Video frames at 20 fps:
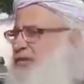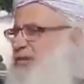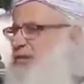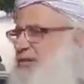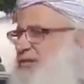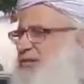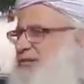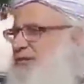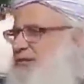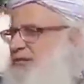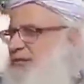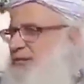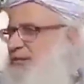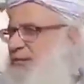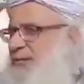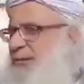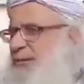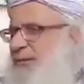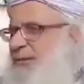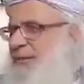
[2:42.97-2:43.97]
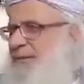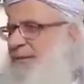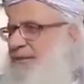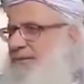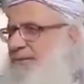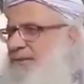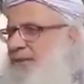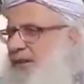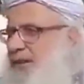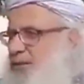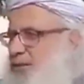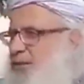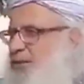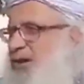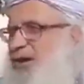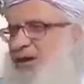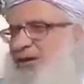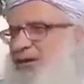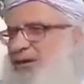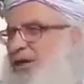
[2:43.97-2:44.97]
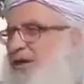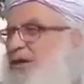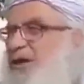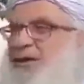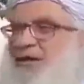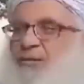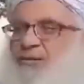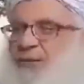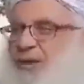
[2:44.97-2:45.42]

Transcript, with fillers: आती हैं ये तो तालिबान आएंगे